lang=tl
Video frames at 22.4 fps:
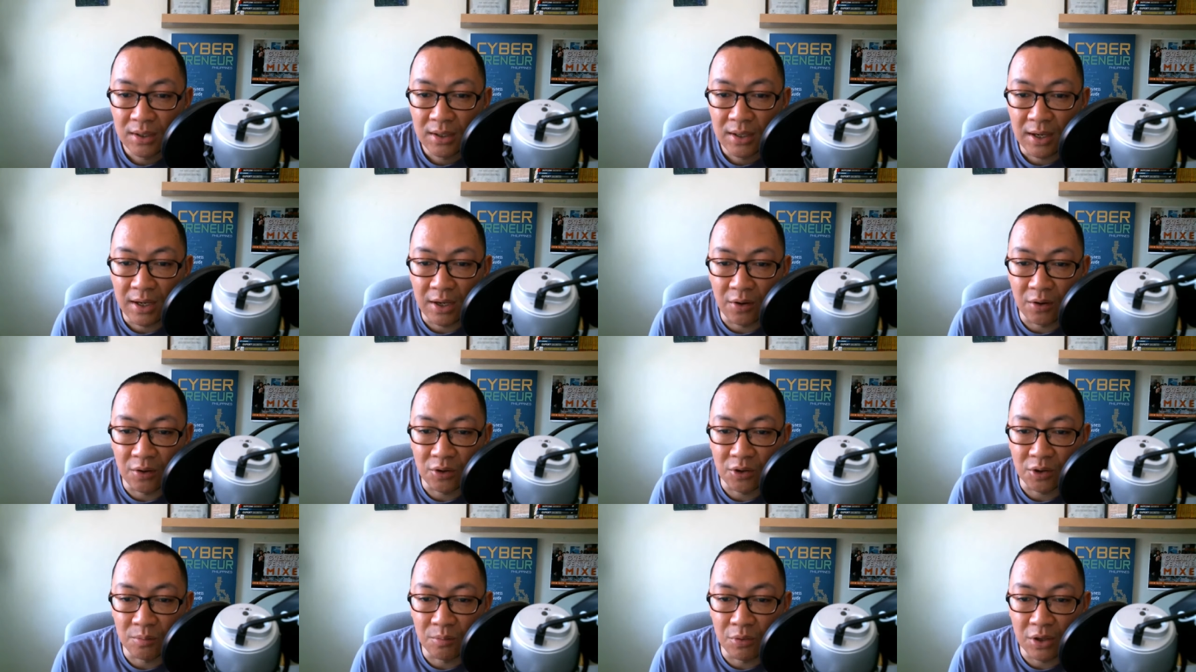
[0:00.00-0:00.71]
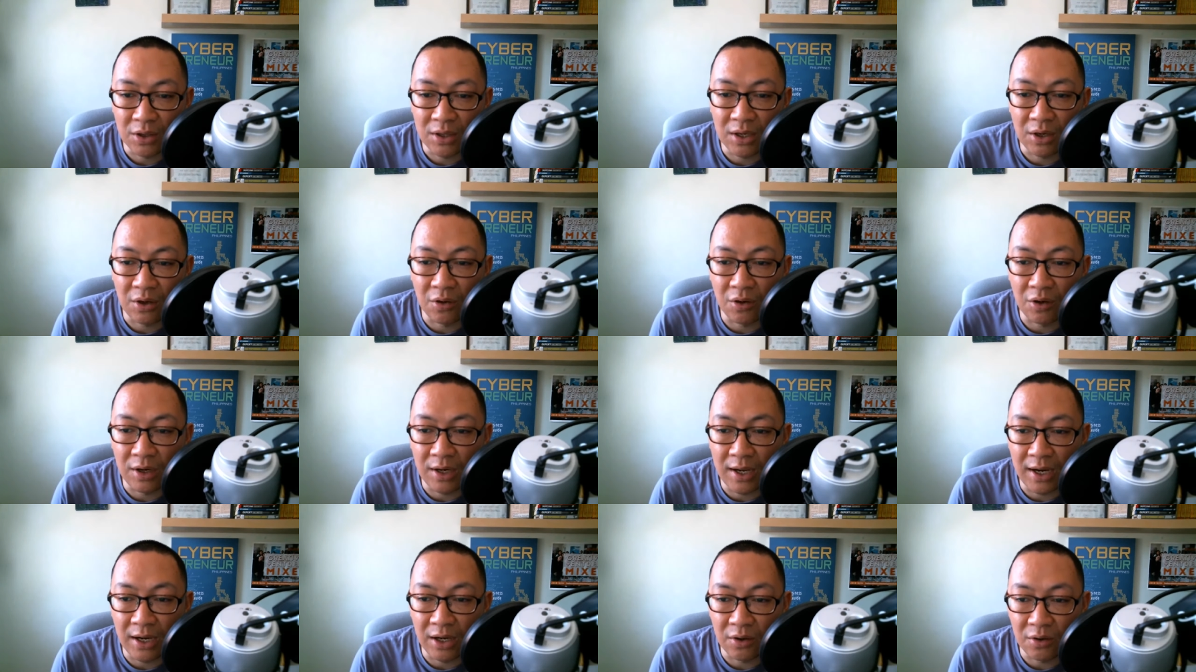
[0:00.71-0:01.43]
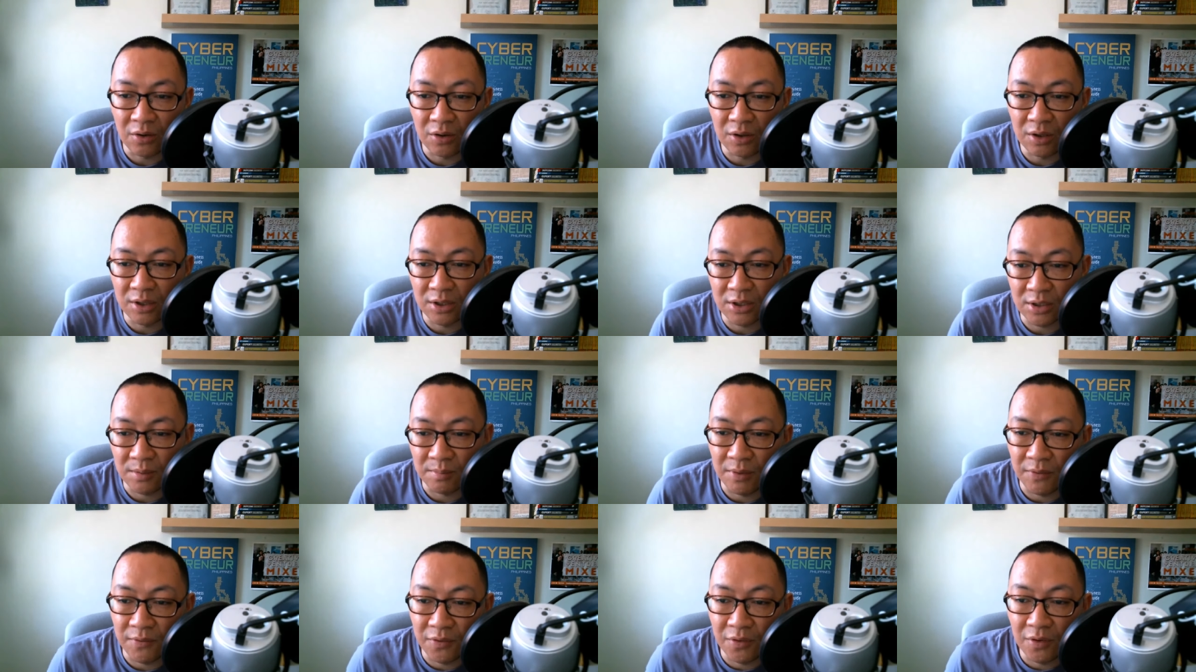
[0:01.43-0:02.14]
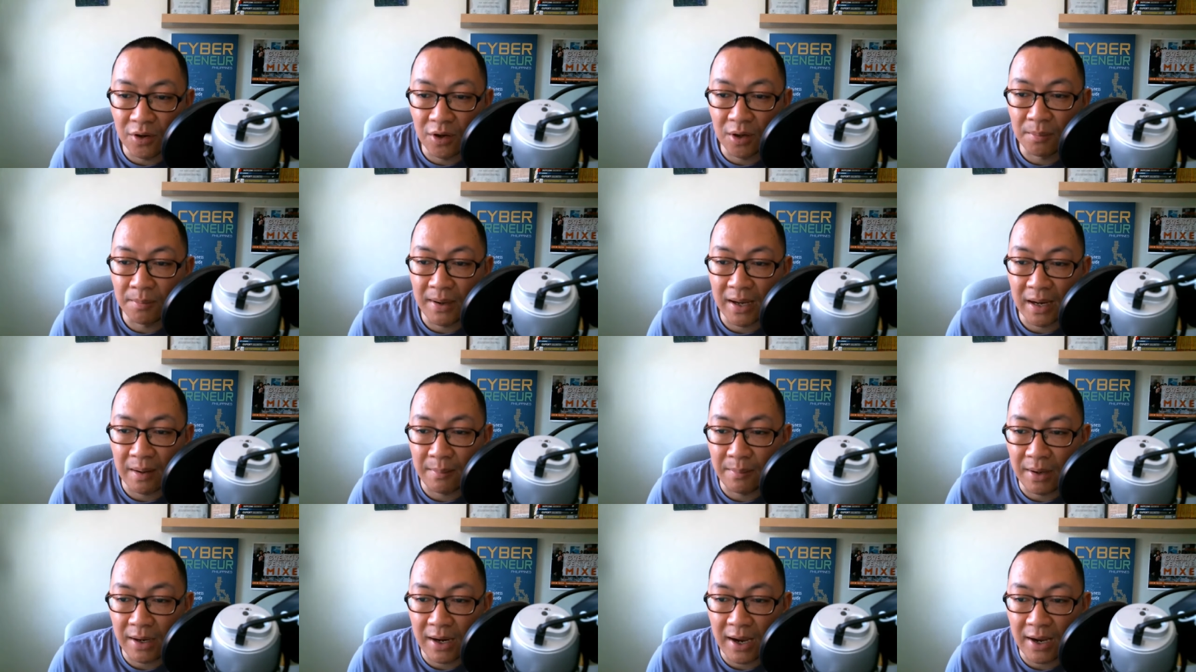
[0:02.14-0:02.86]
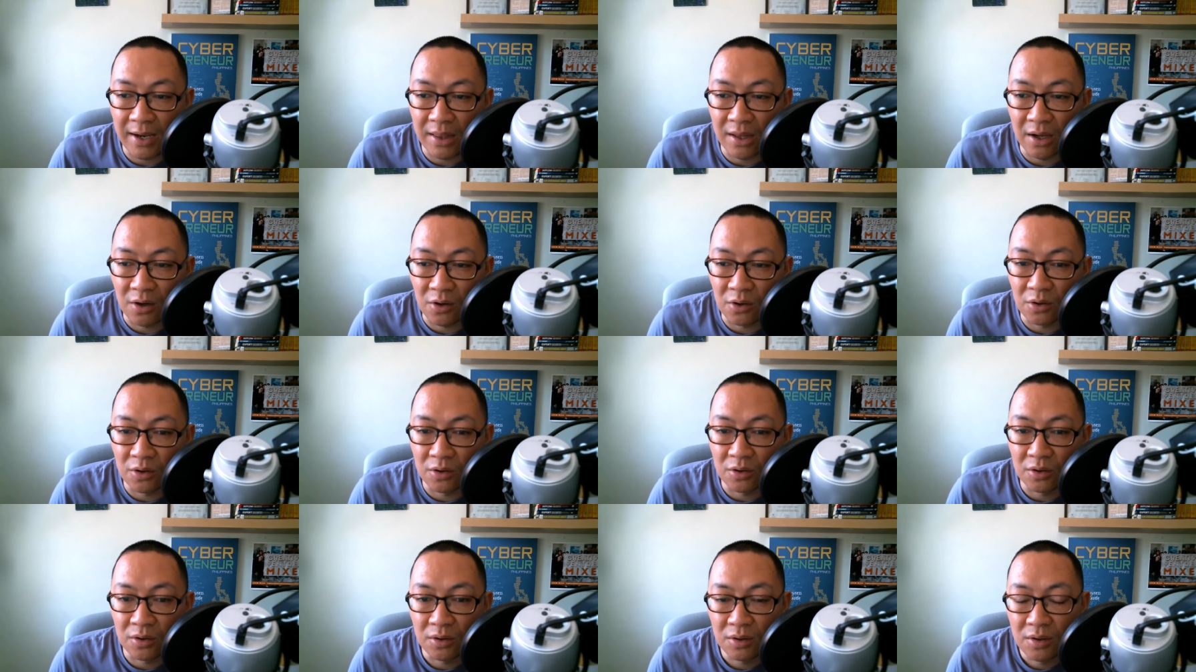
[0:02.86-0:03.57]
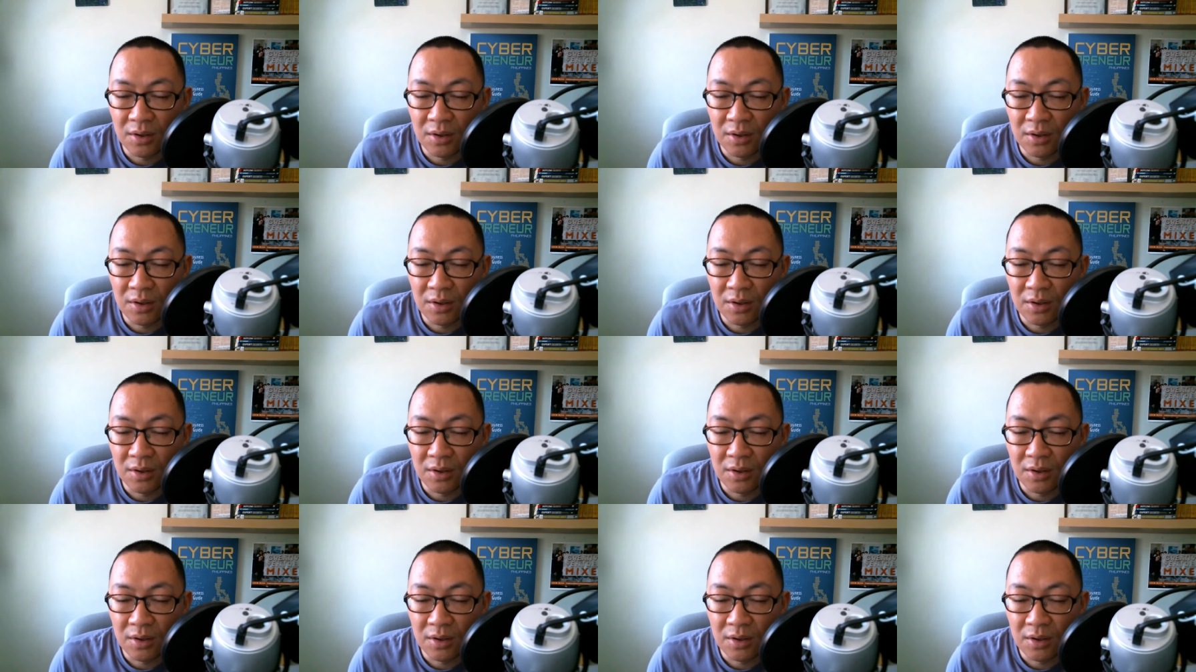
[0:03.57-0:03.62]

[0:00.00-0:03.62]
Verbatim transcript: I also bought an online course before para mag-guide ako.